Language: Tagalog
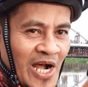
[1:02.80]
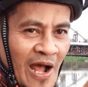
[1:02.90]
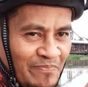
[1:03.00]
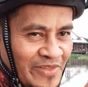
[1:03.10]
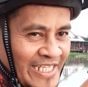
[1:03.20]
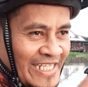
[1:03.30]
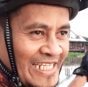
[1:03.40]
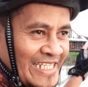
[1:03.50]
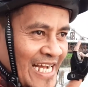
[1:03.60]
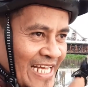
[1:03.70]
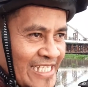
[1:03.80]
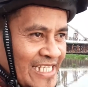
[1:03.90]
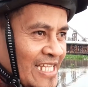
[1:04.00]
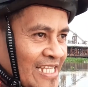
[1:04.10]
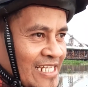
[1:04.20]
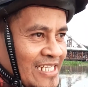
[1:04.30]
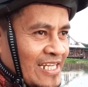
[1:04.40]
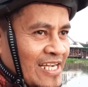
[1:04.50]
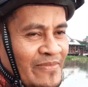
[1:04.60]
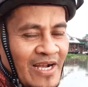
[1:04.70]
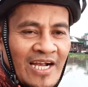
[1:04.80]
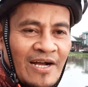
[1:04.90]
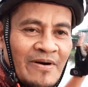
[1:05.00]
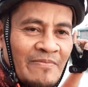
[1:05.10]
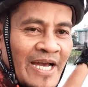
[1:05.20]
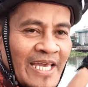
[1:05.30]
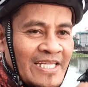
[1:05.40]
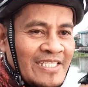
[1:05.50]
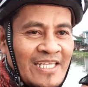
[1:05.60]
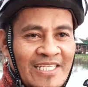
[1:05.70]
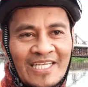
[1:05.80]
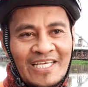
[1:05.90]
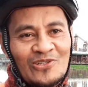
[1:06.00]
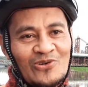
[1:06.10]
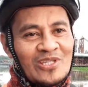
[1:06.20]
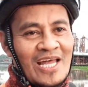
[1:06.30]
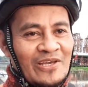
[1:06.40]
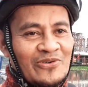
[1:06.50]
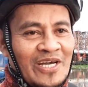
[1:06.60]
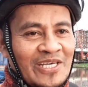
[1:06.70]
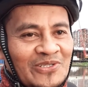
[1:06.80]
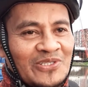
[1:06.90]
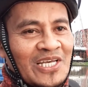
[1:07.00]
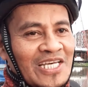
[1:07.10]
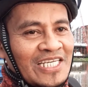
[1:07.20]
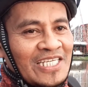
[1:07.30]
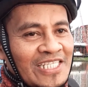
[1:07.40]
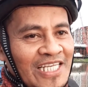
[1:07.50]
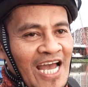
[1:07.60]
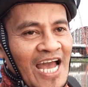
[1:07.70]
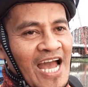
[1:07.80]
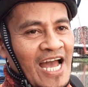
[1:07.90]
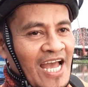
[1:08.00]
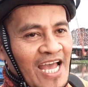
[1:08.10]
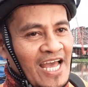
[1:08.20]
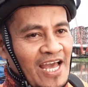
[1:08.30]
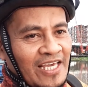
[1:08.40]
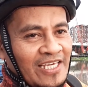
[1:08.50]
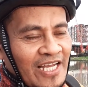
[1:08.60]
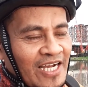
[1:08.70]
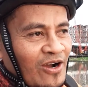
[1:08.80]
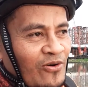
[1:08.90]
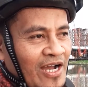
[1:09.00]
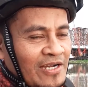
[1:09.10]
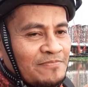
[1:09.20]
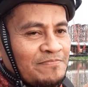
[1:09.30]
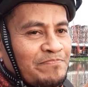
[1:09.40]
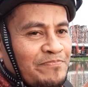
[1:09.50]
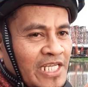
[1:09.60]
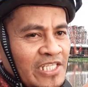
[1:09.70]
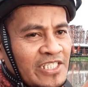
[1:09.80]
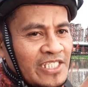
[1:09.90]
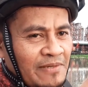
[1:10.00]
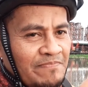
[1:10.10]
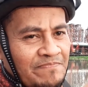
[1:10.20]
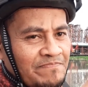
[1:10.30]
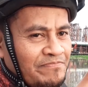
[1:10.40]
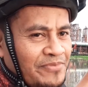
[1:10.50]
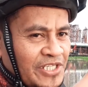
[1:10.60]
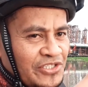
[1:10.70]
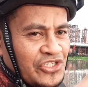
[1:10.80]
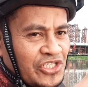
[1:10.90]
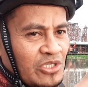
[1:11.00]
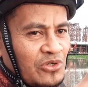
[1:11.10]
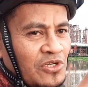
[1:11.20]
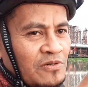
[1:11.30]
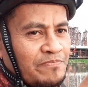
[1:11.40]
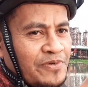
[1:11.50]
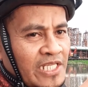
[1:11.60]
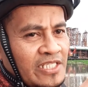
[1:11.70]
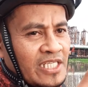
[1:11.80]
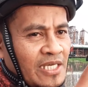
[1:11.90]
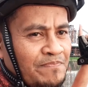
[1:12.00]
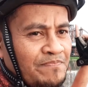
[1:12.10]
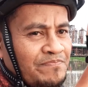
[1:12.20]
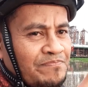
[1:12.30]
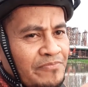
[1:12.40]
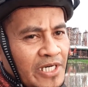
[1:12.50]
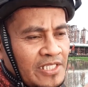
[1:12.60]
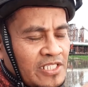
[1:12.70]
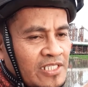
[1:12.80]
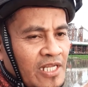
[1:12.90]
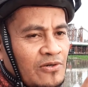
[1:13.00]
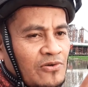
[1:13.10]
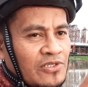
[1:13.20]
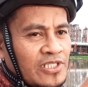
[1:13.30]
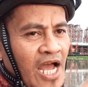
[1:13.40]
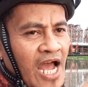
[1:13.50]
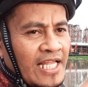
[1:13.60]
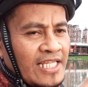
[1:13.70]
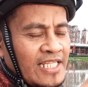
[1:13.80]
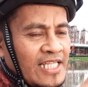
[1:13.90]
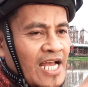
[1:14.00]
Updated guys at uh, mga kababayan nandito tayo ngayon sa ginagawang Prinsip Bridge. Ito yung Prinsip Bridge na kung saan